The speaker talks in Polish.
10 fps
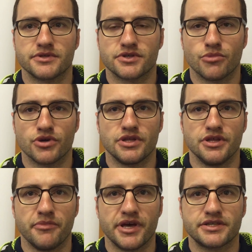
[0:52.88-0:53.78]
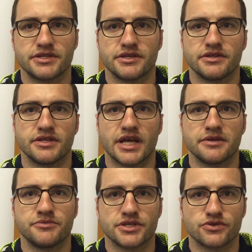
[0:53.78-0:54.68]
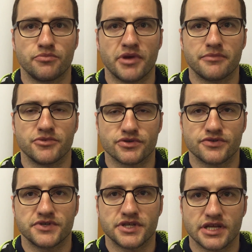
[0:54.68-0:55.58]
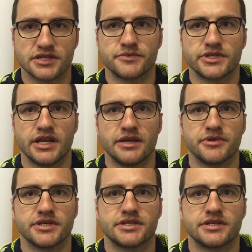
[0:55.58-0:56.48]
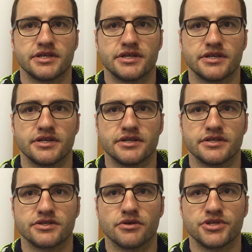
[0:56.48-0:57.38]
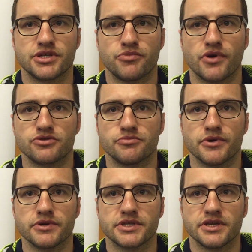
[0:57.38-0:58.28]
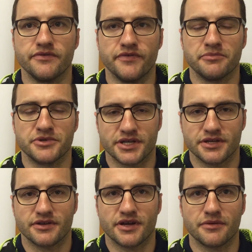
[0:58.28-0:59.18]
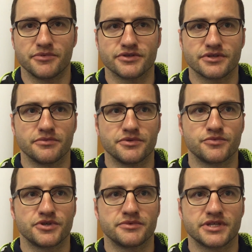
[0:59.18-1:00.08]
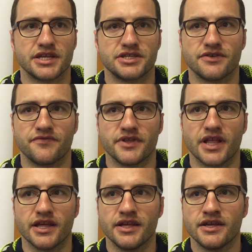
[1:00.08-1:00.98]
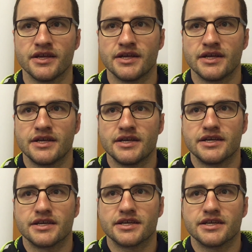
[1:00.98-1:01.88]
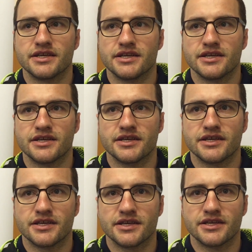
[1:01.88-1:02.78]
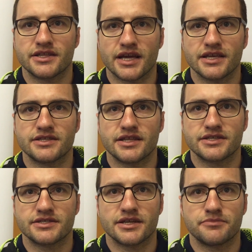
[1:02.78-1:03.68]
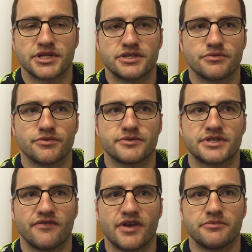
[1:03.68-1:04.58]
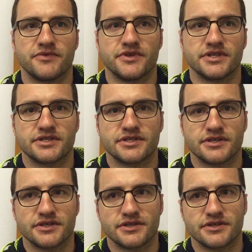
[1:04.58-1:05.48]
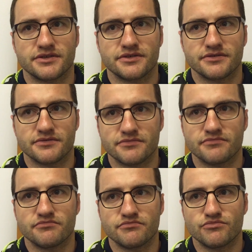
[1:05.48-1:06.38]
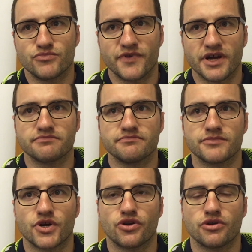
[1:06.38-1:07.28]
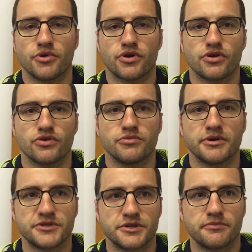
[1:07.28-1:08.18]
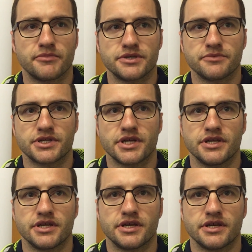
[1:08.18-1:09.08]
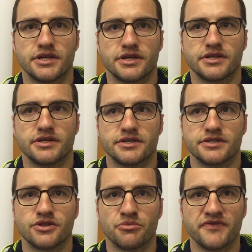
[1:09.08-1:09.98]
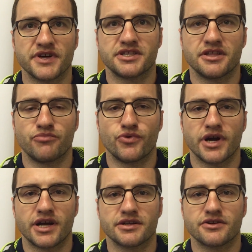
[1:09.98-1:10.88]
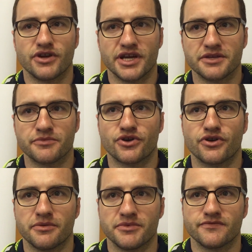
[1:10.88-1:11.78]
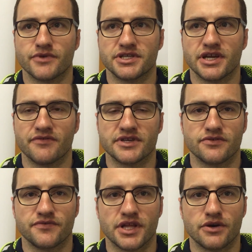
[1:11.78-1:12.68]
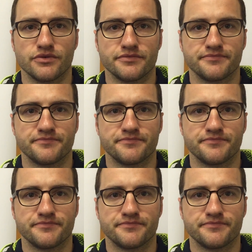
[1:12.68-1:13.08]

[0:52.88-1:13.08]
e, sobotni mecz, na tym się skupiamy. Oczywiście naszym celem jest e, zdobycie Pucharu Polski i wiemy, że aby to zrobić musimy znaleźć finale i, i, i taki też cel przed sobą stawiamy, więc mówię, krok po kroku będziemy, będziemy chcieli zdobywać ten puchar. Kolejnym krokiem jest właśnie awans do finału.